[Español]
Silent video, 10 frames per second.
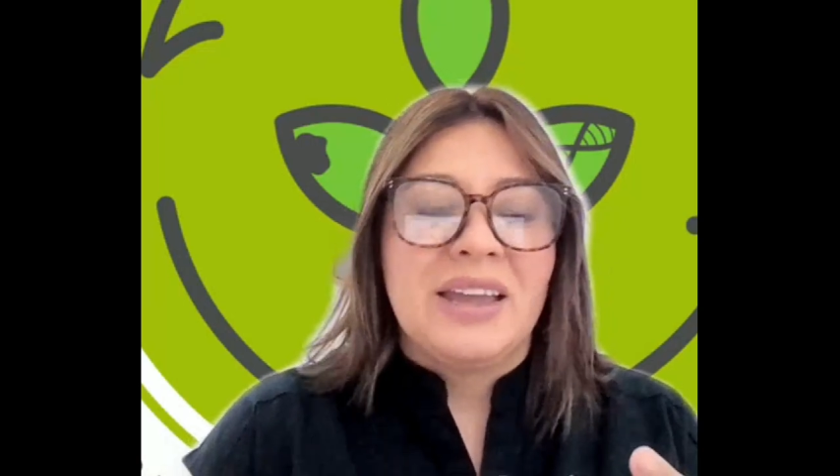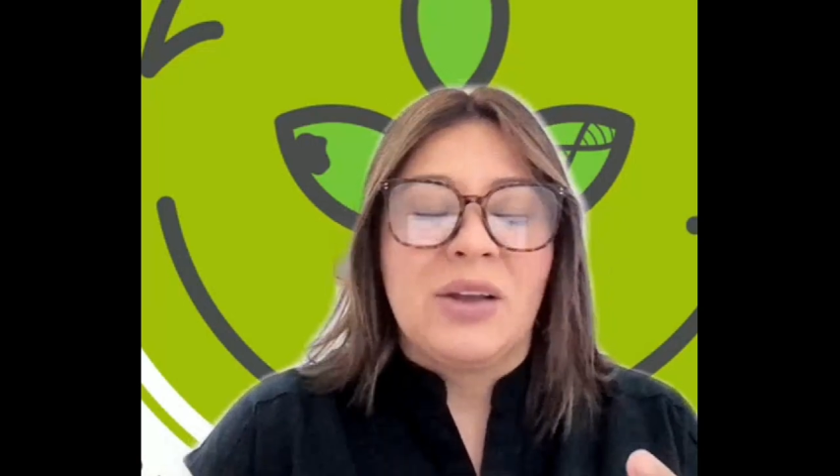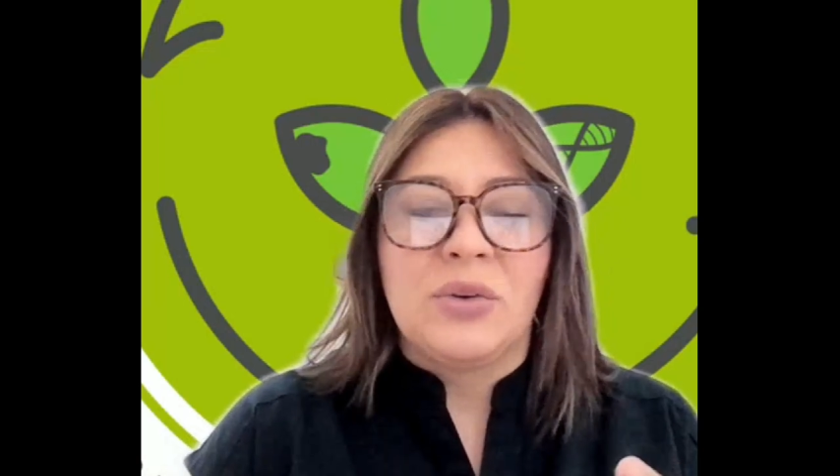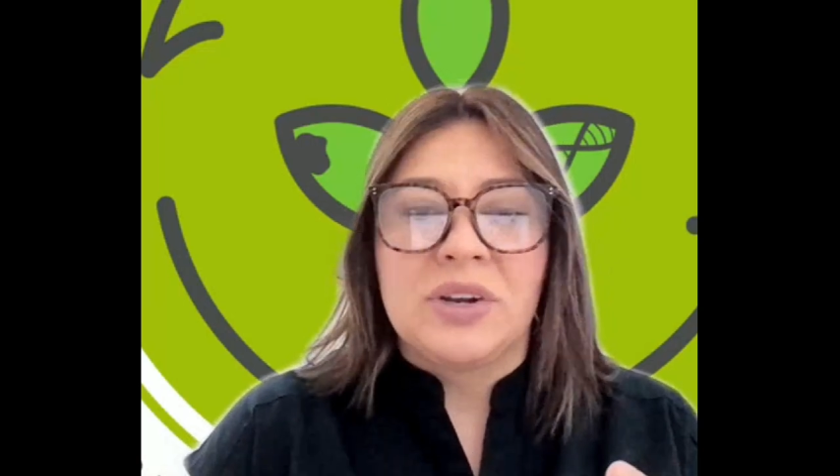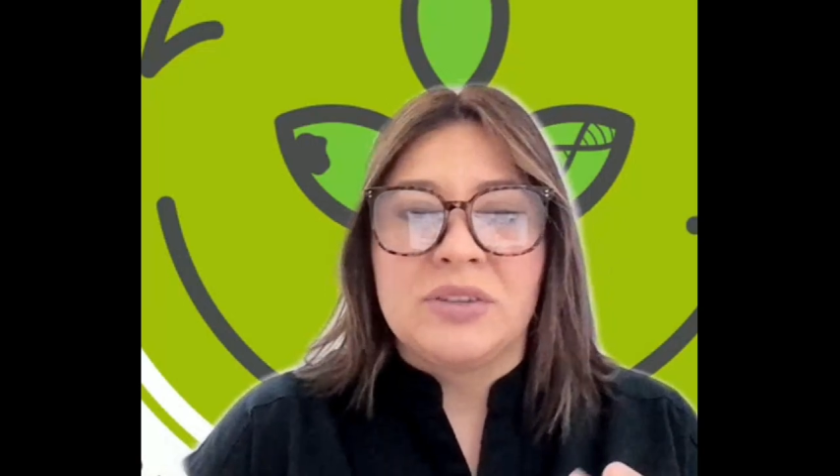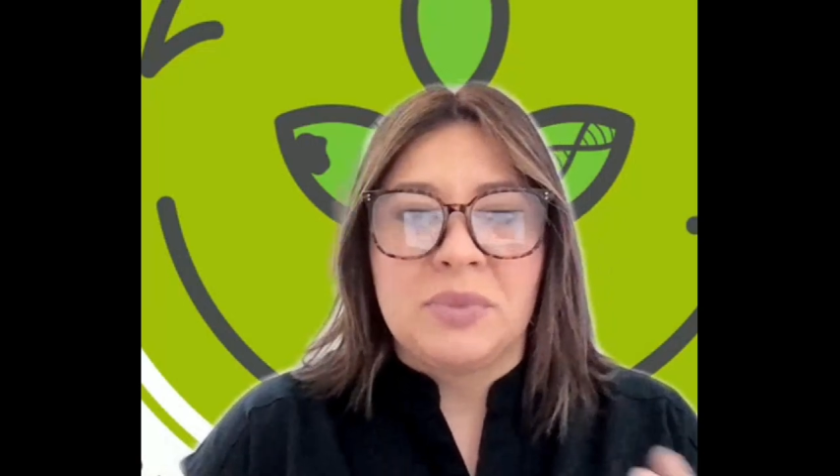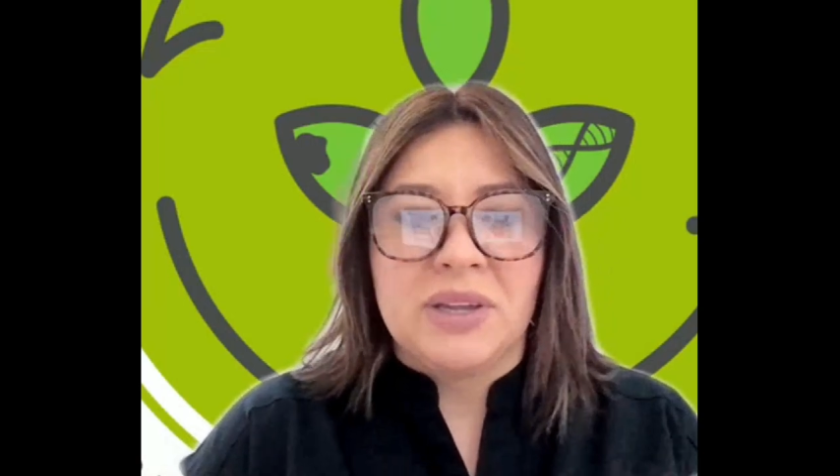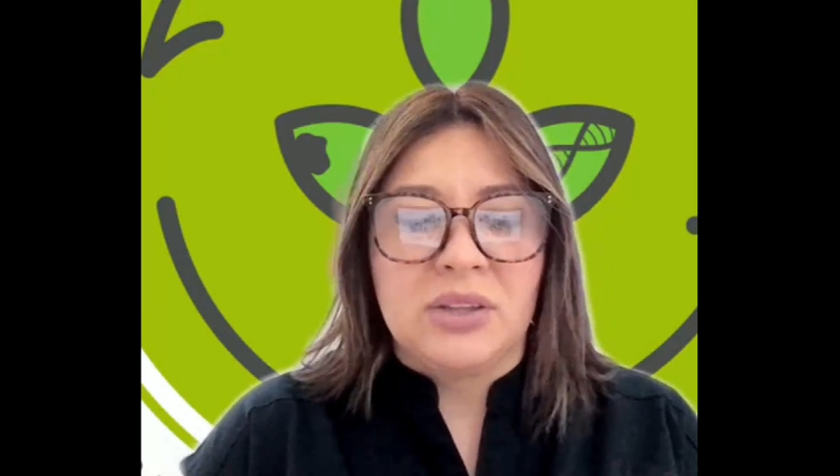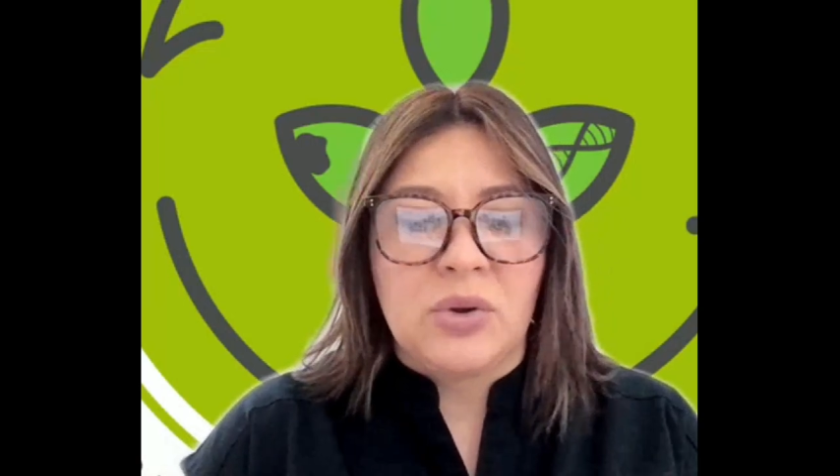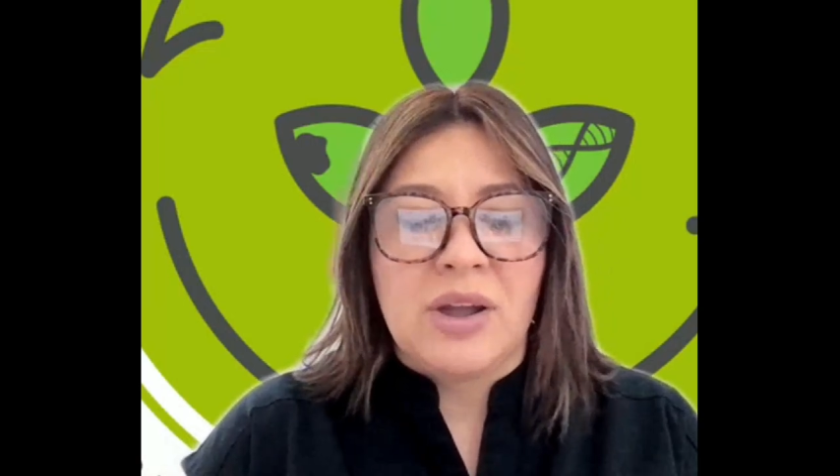con
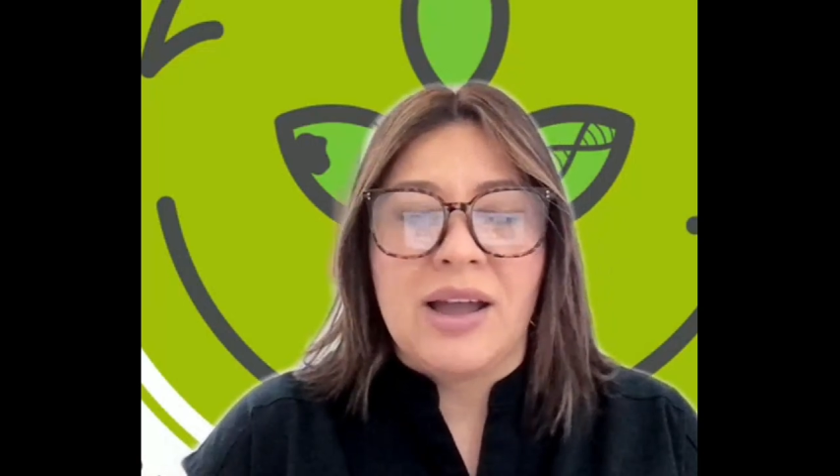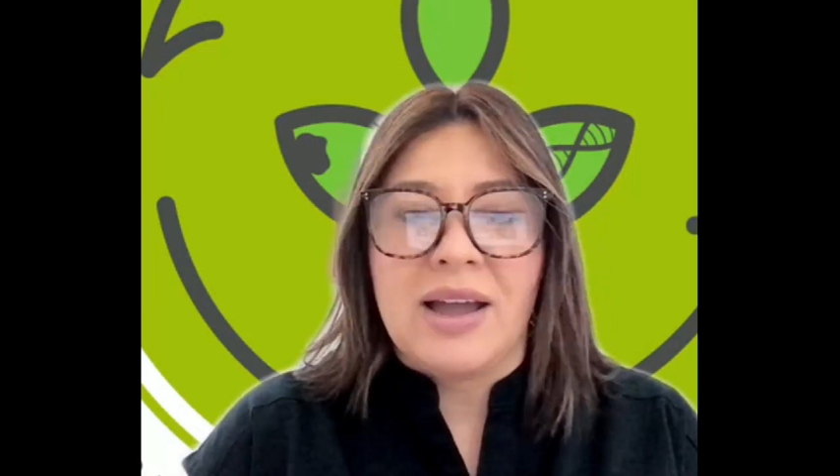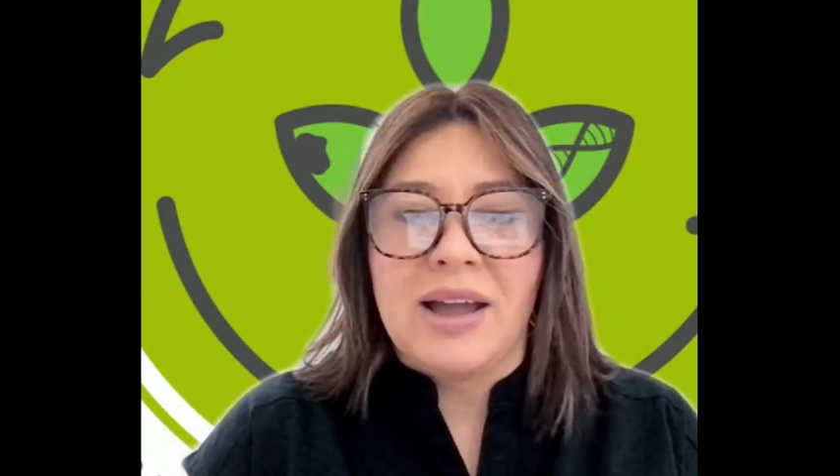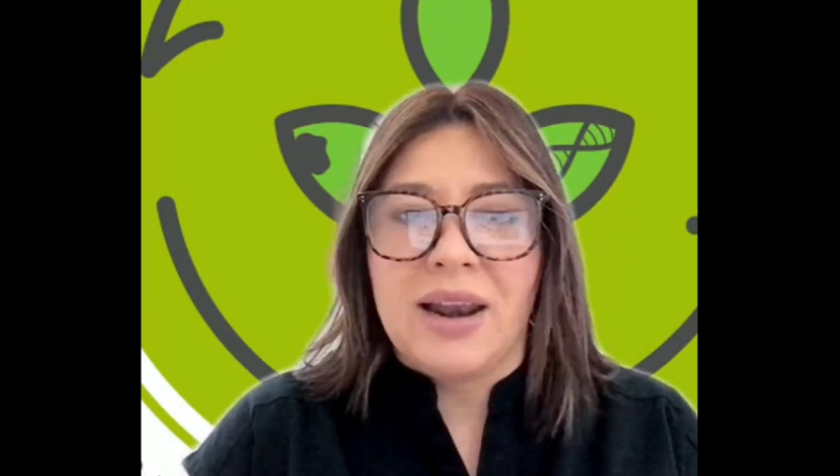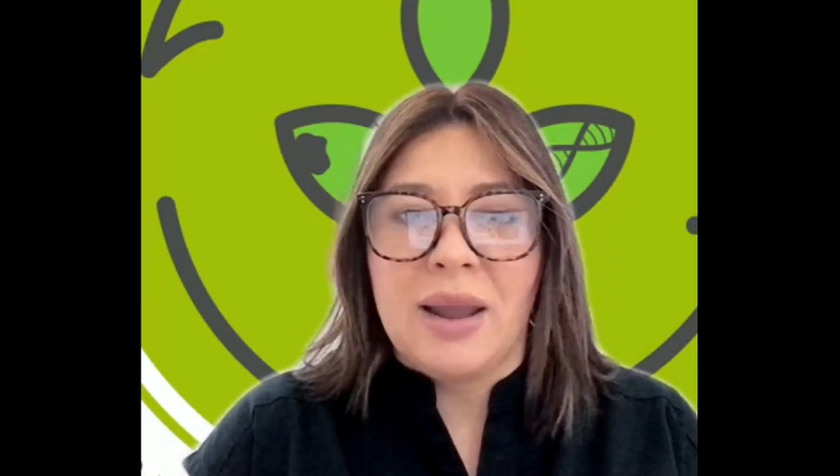respecto a,